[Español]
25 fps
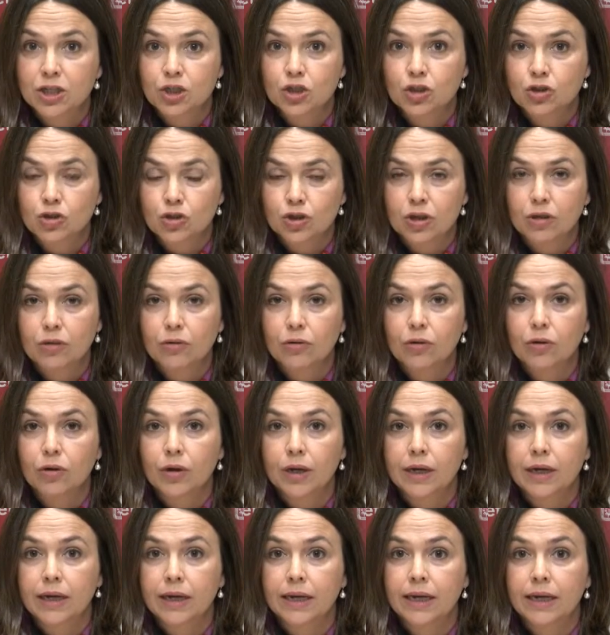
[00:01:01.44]
Guecho, se hizo
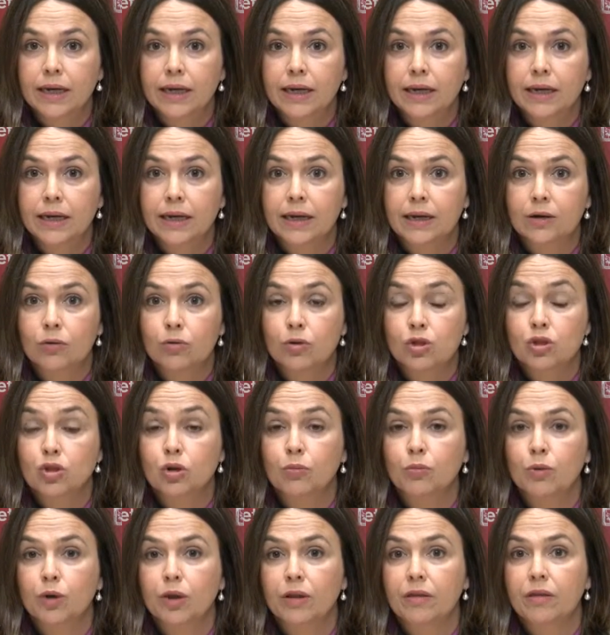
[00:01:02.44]
en, nuestro
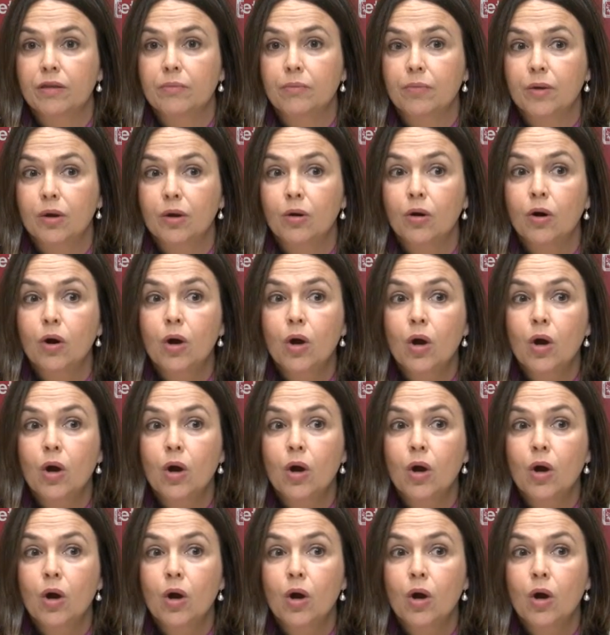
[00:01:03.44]
municipio,